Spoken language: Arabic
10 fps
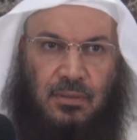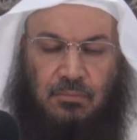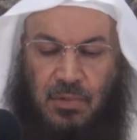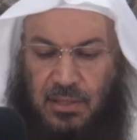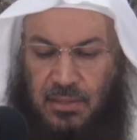
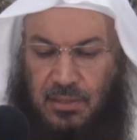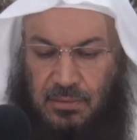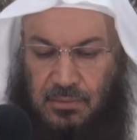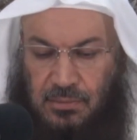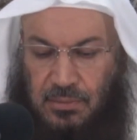من
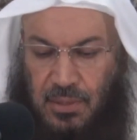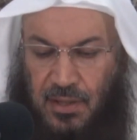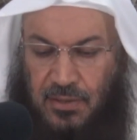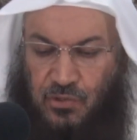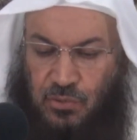
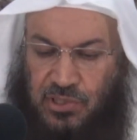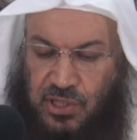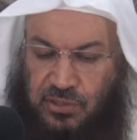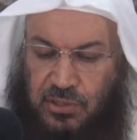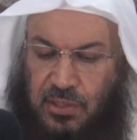هذه جملة
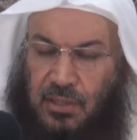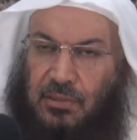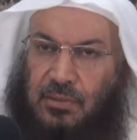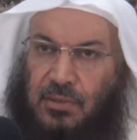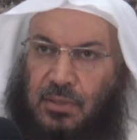شرطية
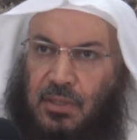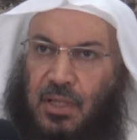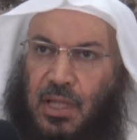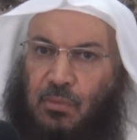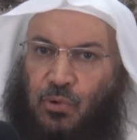
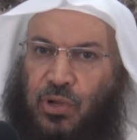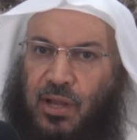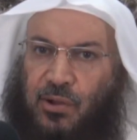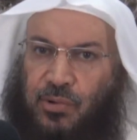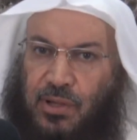
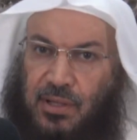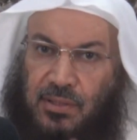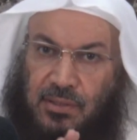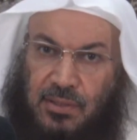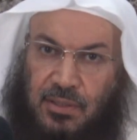منكرا هنا
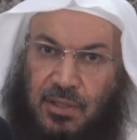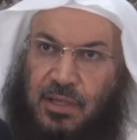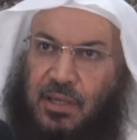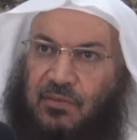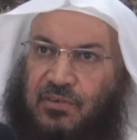
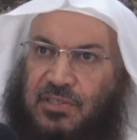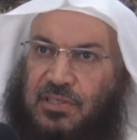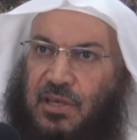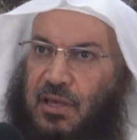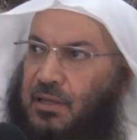نكرة في
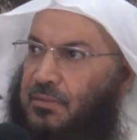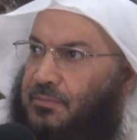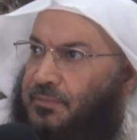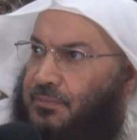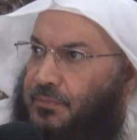سياق
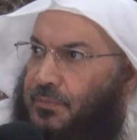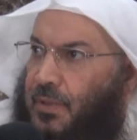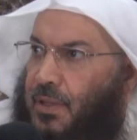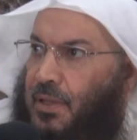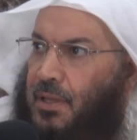
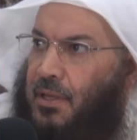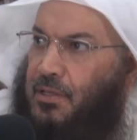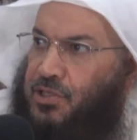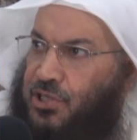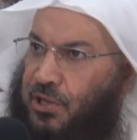
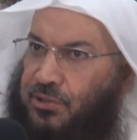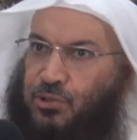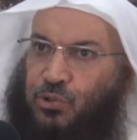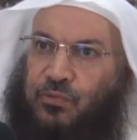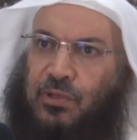الشرط
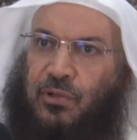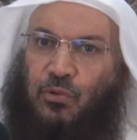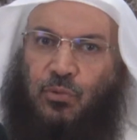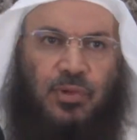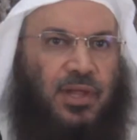تفيد
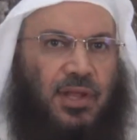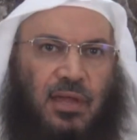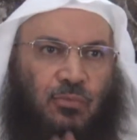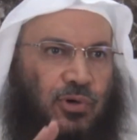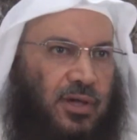العموم يعني أي
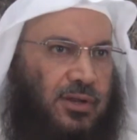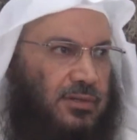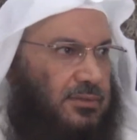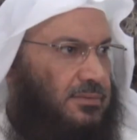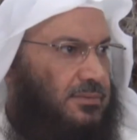منكر
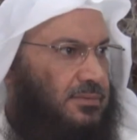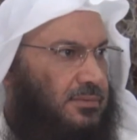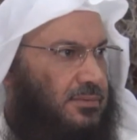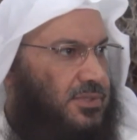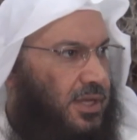
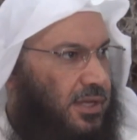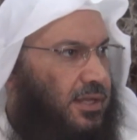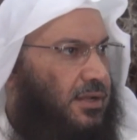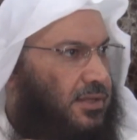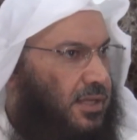
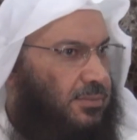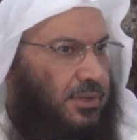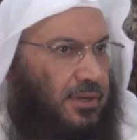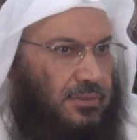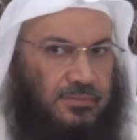صغيرا
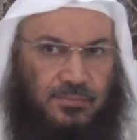كبيرا